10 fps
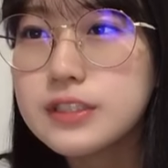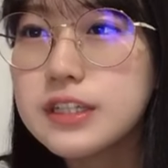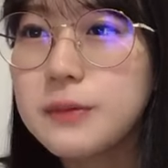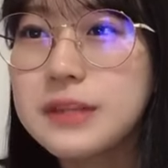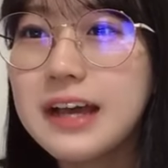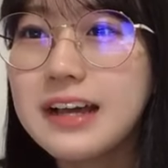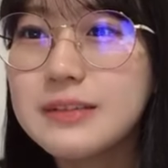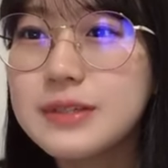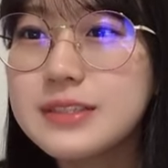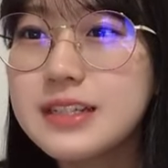そうしかもな
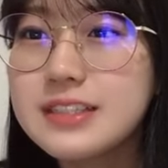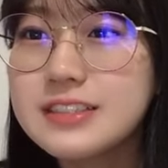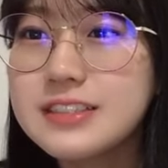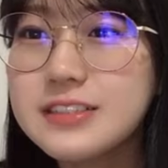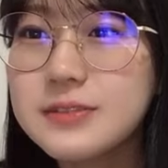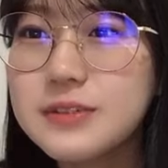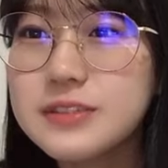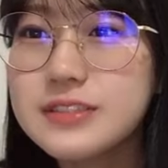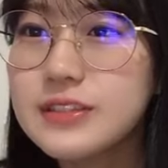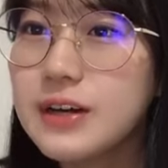んか珍
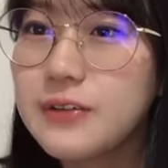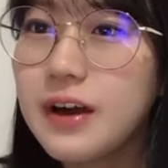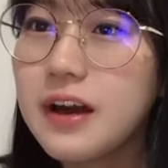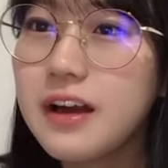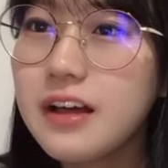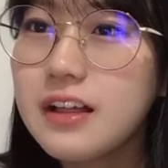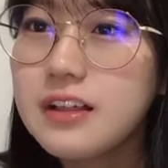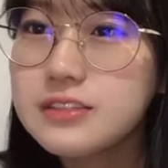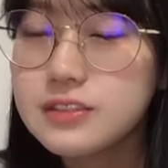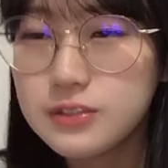ジュークボックスとかは
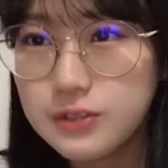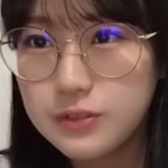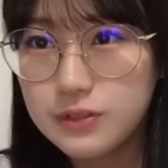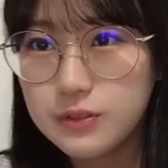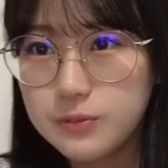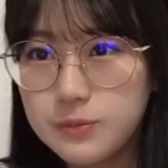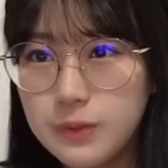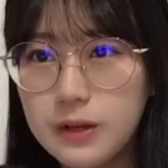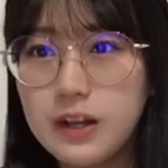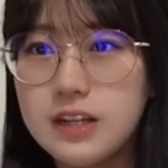その
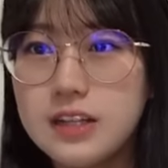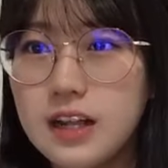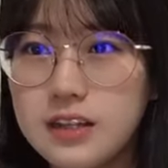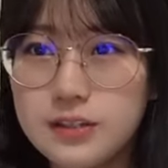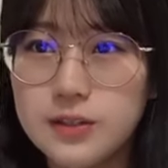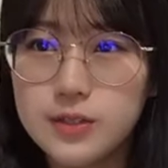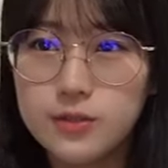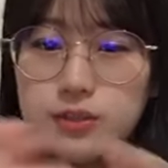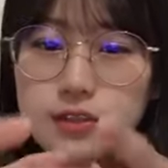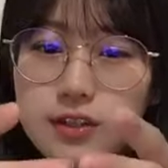幕張ならで
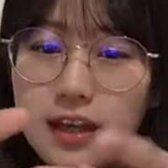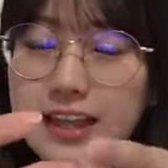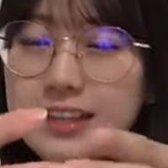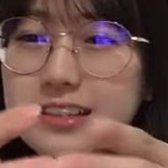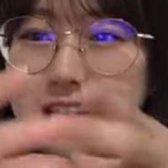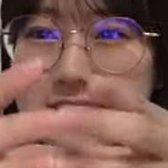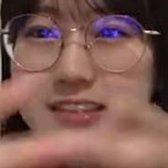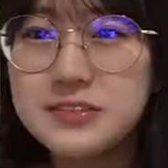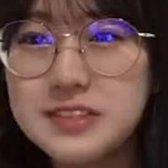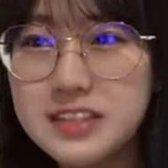はのっていうか円に
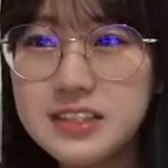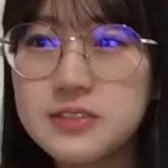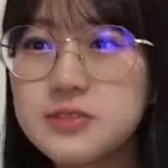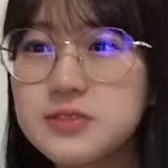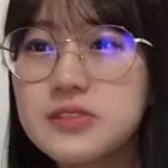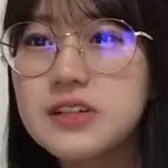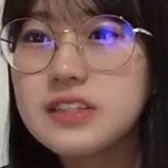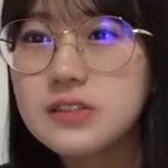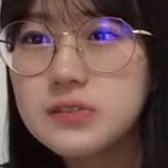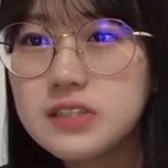なってみんなで踊る
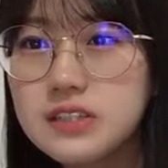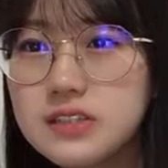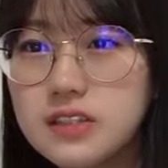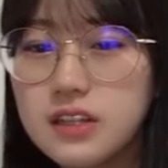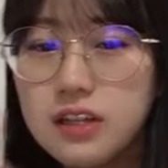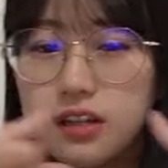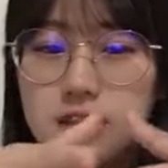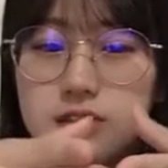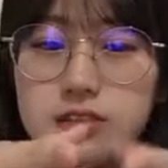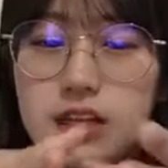のが楽しかっ
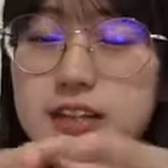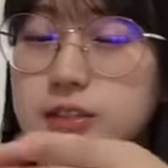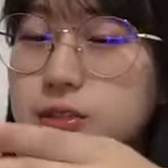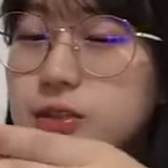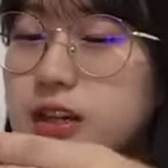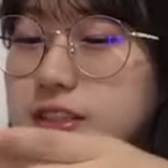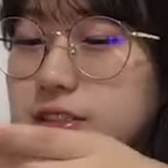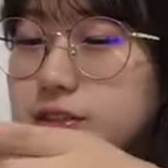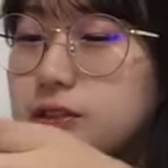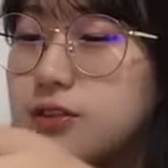たあれ
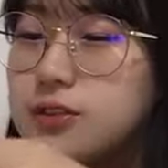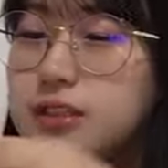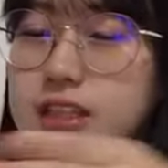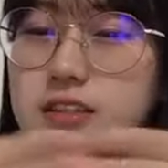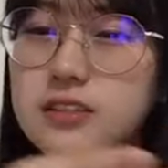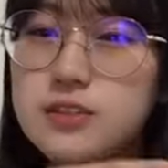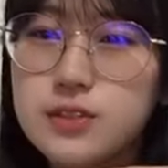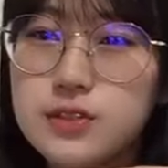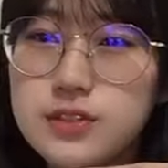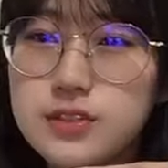ショットガンで動く振りなん
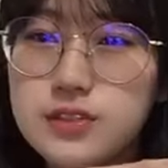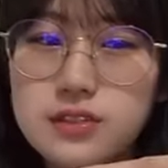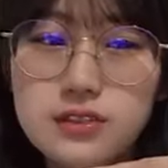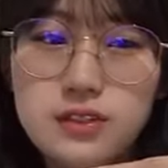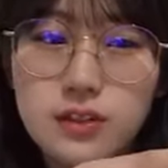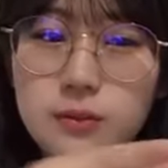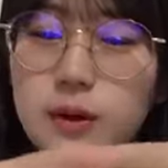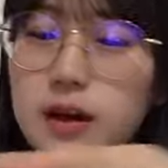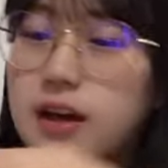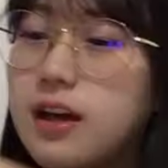ですよ普
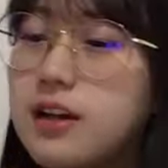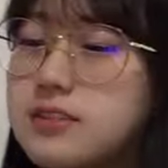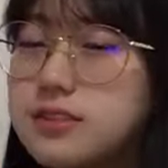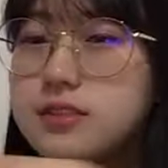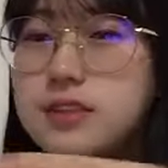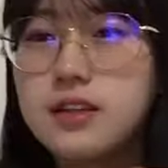通バーっ